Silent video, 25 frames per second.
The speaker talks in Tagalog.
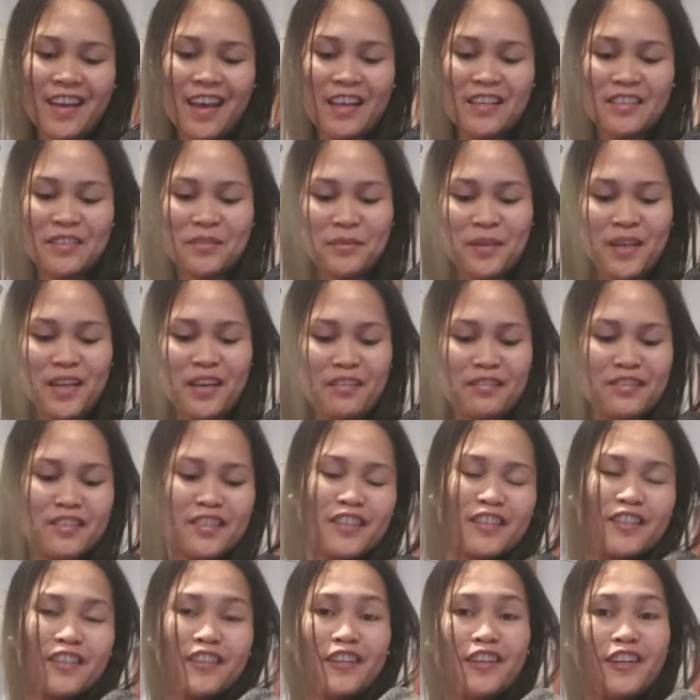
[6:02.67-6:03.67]
As what I've
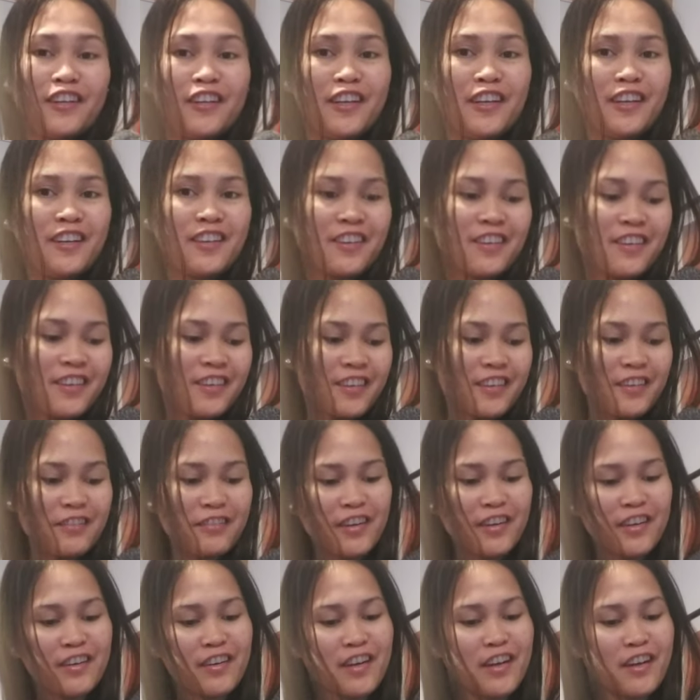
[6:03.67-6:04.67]
said earlier,
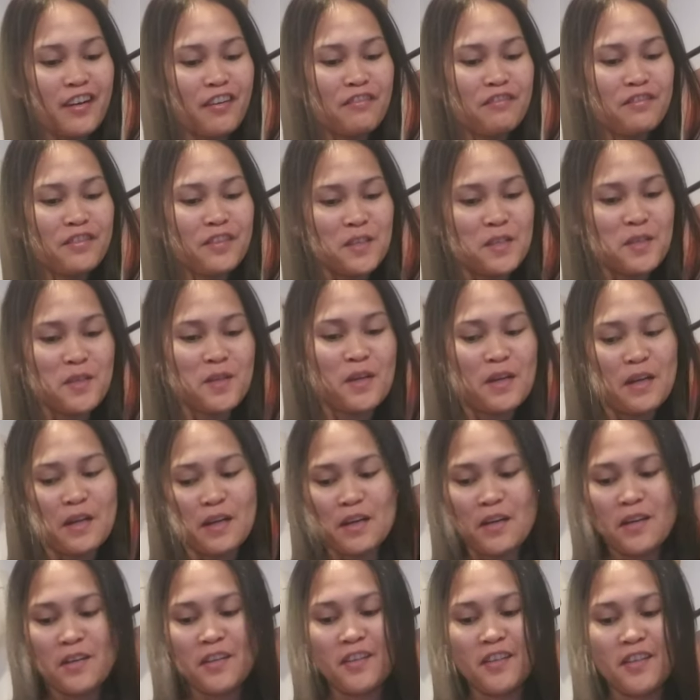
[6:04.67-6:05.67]
very comfy
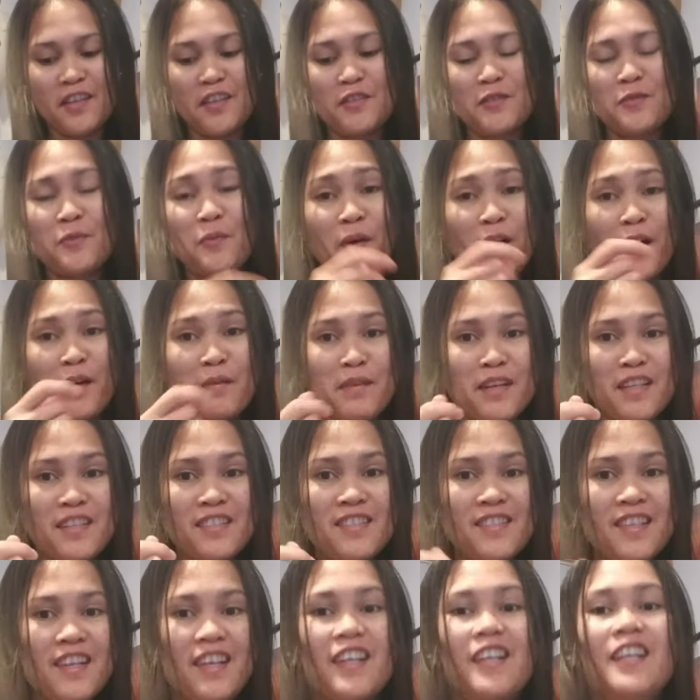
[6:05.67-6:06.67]
siya. It's warm
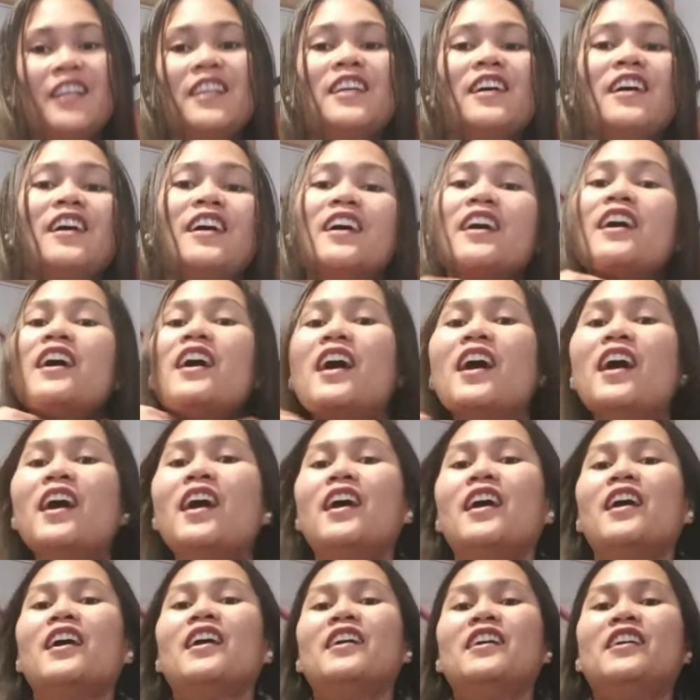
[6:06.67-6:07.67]
inside.
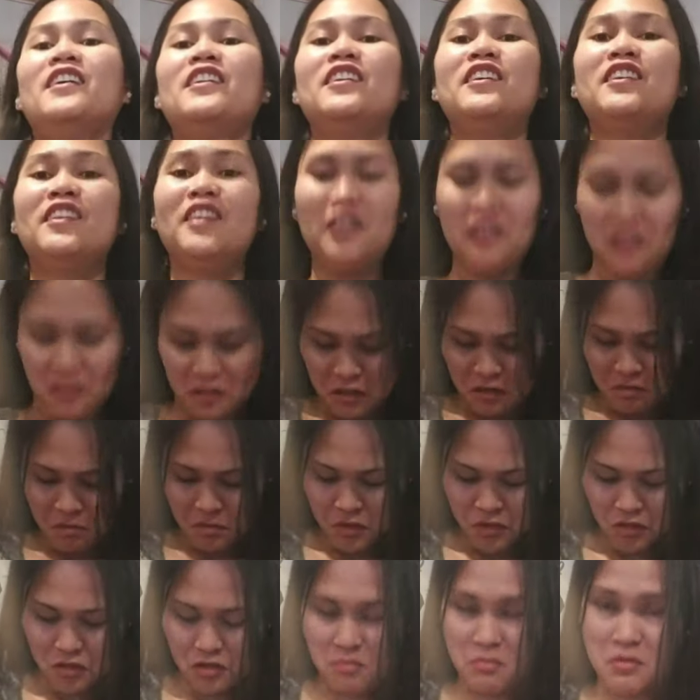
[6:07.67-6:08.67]
And ayan, hindi
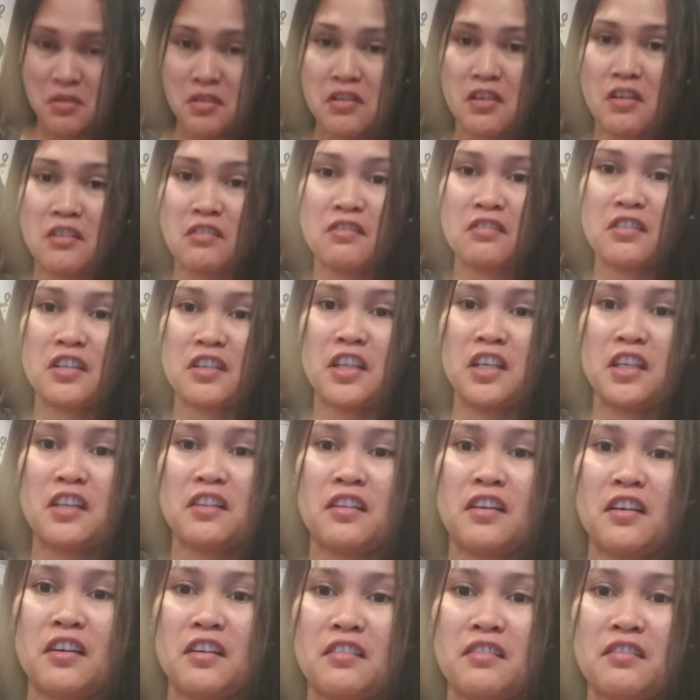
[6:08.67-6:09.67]
naman siya masyadong
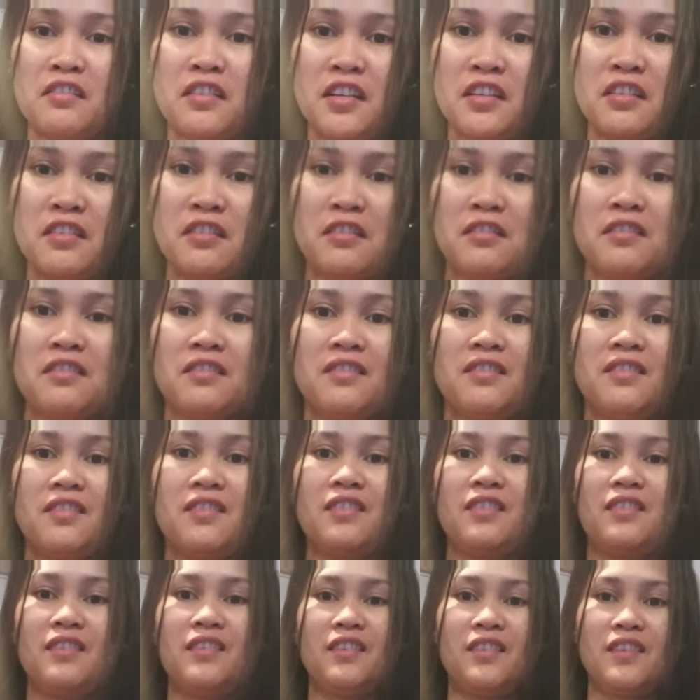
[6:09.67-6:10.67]
kita yung ano,
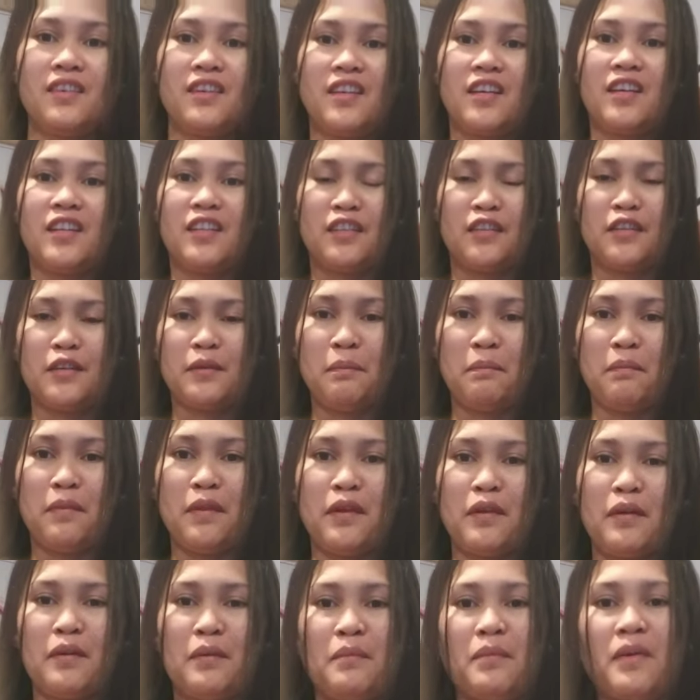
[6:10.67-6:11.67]

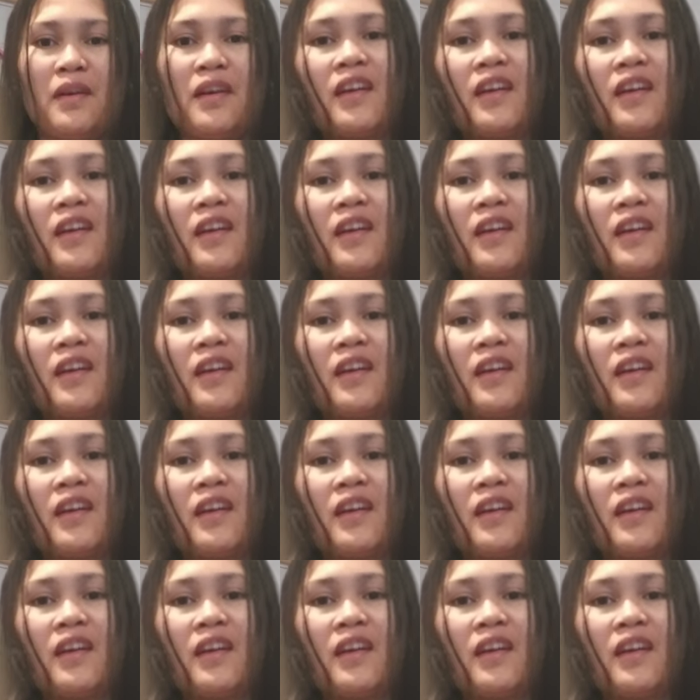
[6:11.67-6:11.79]
dip-dip.